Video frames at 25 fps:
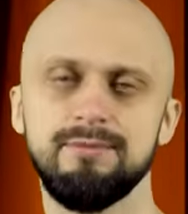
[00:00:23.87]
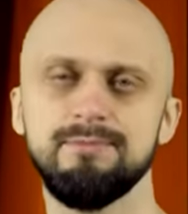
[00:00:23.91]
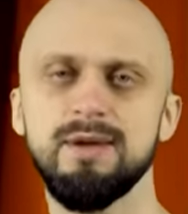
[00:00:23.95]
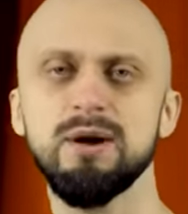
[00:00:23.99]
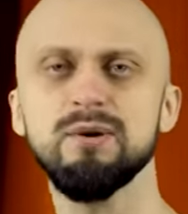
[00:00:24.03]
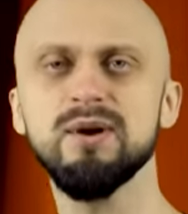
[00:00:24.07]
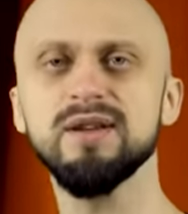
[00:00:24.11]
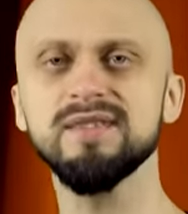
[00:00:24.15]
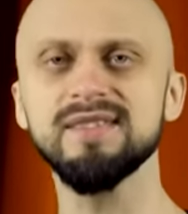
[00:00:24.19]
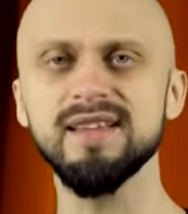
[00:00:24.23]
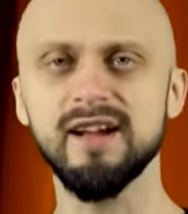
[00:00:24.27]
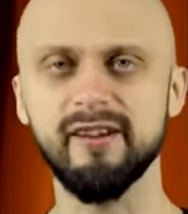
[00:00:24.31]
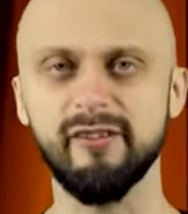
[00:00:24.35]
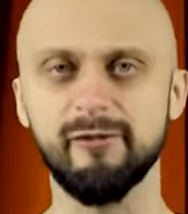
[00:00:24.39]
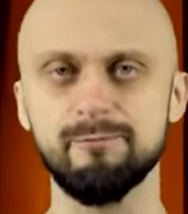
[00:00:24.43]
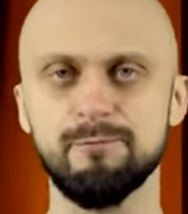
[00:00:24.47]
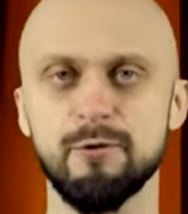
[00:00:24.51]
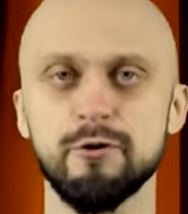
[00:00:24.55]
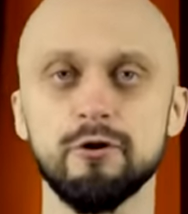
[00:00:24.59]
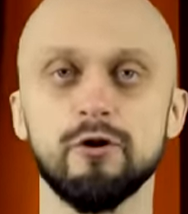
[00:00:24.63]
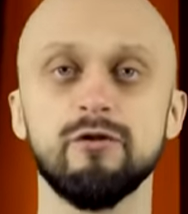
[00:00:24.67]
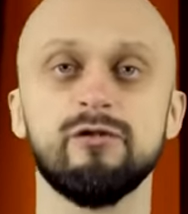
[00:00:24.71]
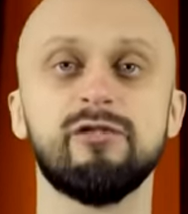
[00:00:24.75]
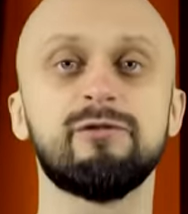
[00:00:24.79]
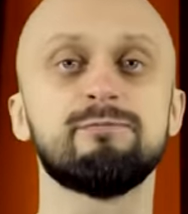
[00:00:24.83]
Miał jednak
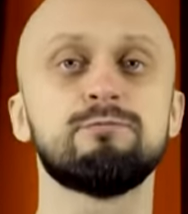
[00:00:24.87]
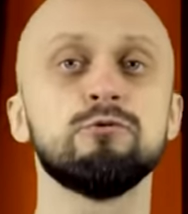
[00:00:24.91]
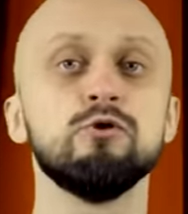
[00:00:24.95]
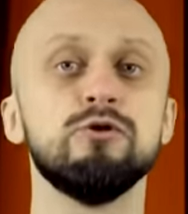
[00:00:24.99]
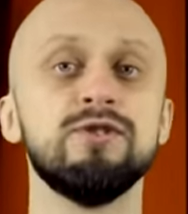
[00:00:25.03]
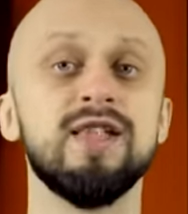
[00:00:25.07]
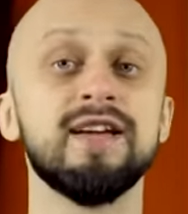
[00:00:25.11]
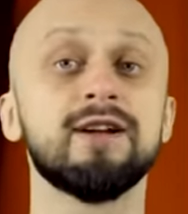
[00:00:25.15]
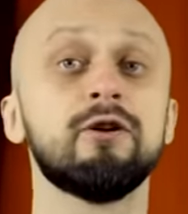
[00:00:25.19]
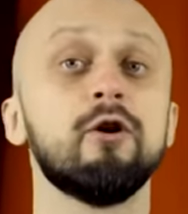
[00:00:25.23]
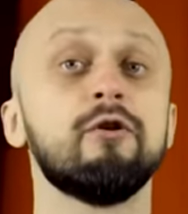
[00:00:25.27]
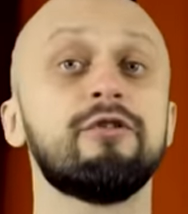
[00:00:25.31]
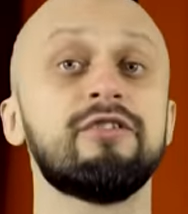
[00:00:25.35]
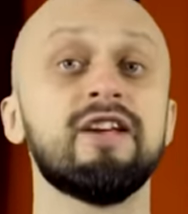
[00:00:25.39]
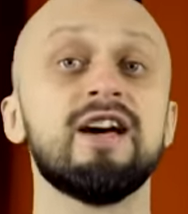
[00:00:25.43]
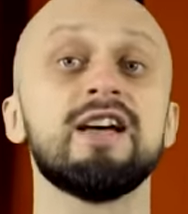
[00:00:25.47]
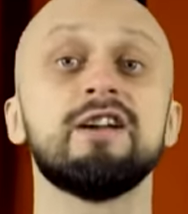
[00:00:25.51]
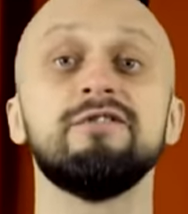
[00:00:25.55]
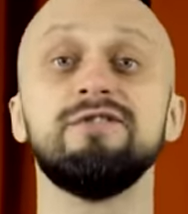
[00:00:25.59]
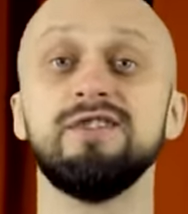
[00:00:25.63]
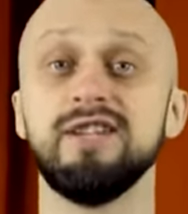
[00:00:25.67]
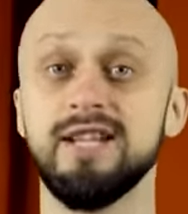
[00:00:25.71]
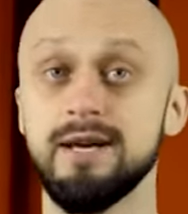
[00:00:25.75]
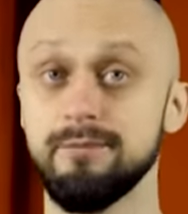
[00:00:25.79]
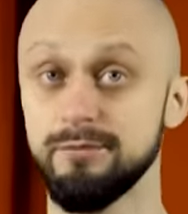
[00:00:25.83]
sporo wspólnego z
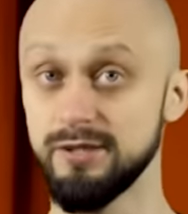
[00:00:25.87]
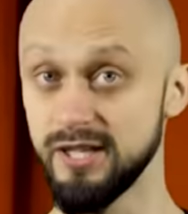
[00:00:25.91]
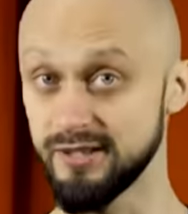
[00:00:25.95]
Erwinem.